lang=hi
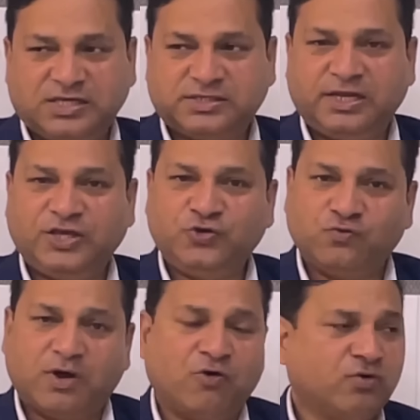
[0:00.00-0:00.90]
इसलिए
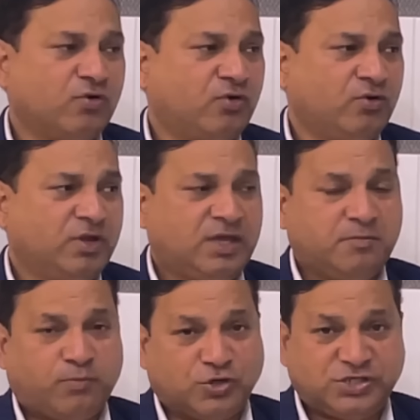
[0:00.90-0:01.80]
युवाओं को
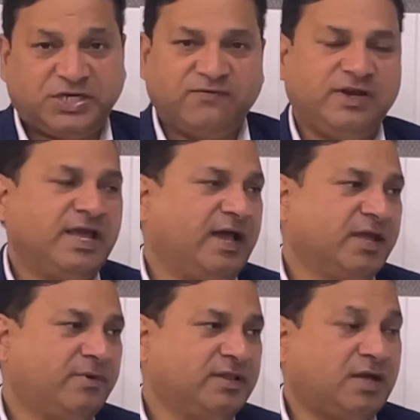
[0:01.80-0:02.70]
पॉजिटिवली
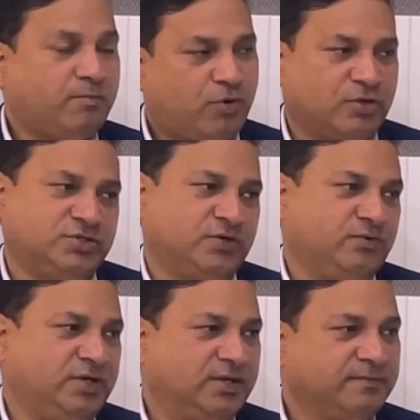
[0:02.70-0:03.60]
आगे बढ़ना बहुत
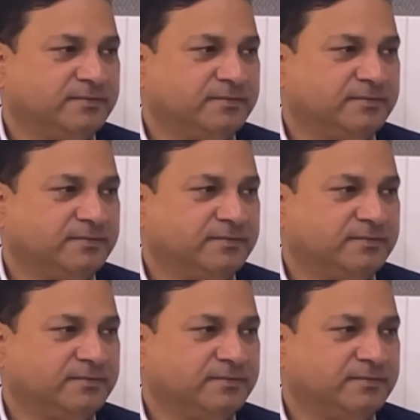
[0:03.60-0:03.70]
जरूरी है